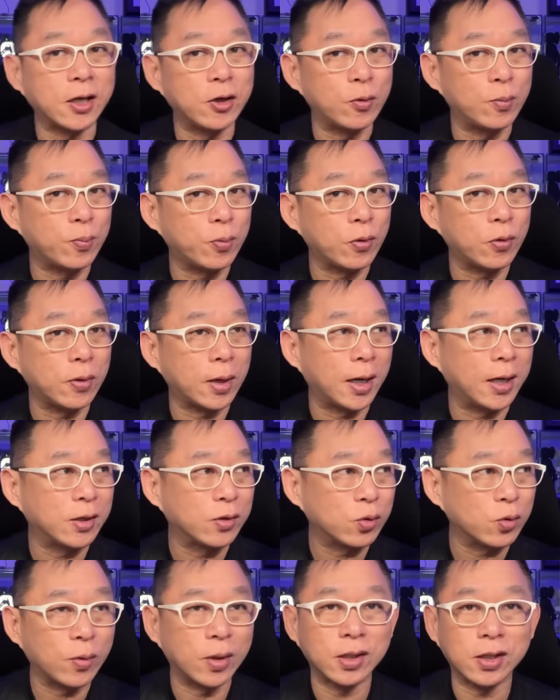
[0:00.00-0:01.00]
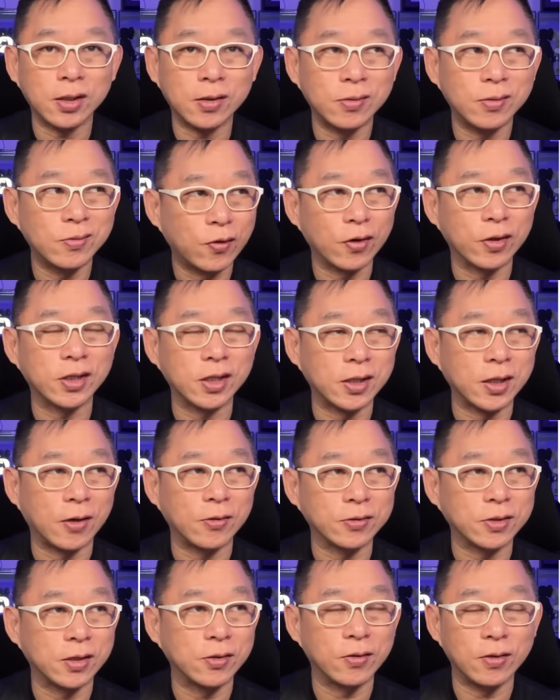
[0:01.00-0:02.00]
Ngayon po ay
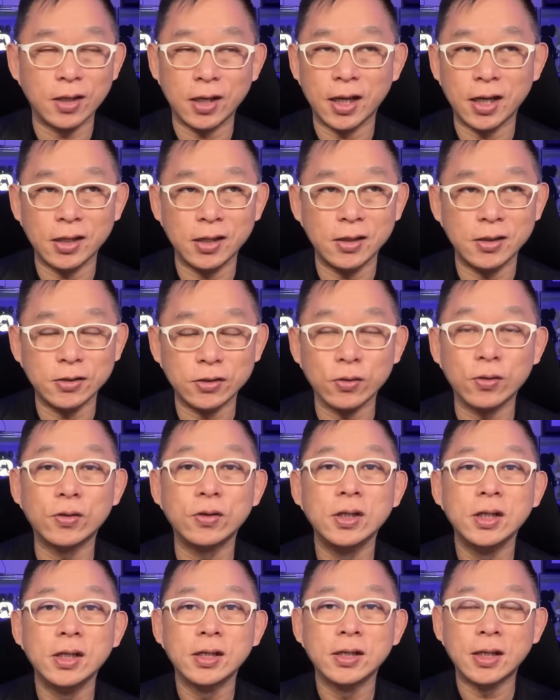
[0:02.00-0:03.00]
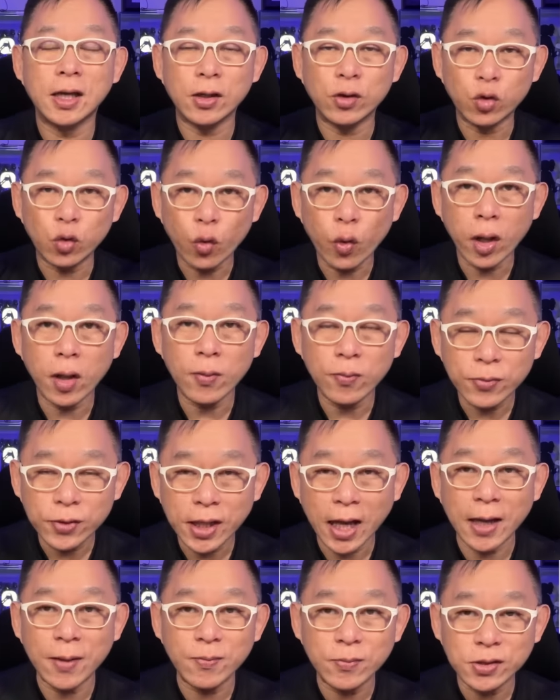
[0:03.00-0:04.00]
240,000 already. So,
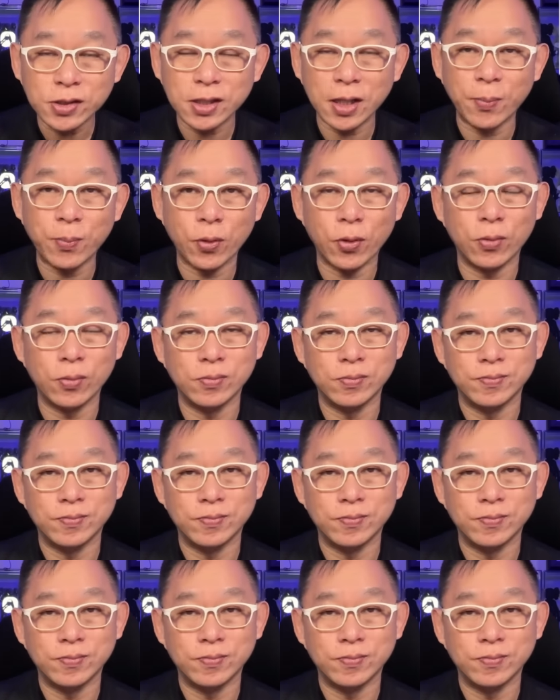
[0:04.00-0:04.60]
nag-12 times na po.